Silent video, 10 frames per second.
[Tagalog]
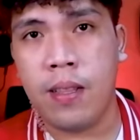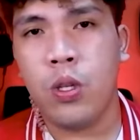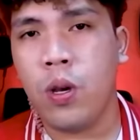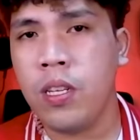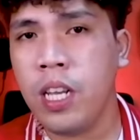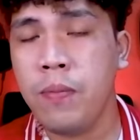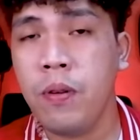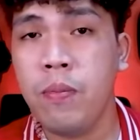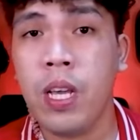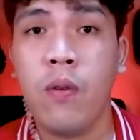So aside from
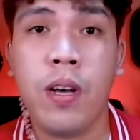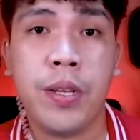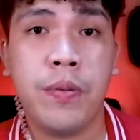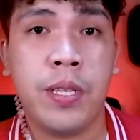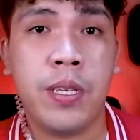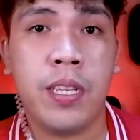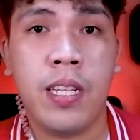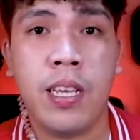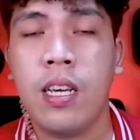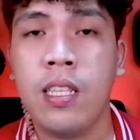being a water
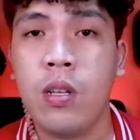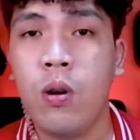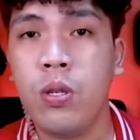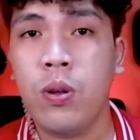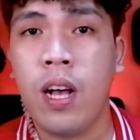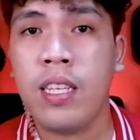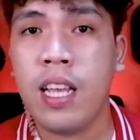resistant, it also has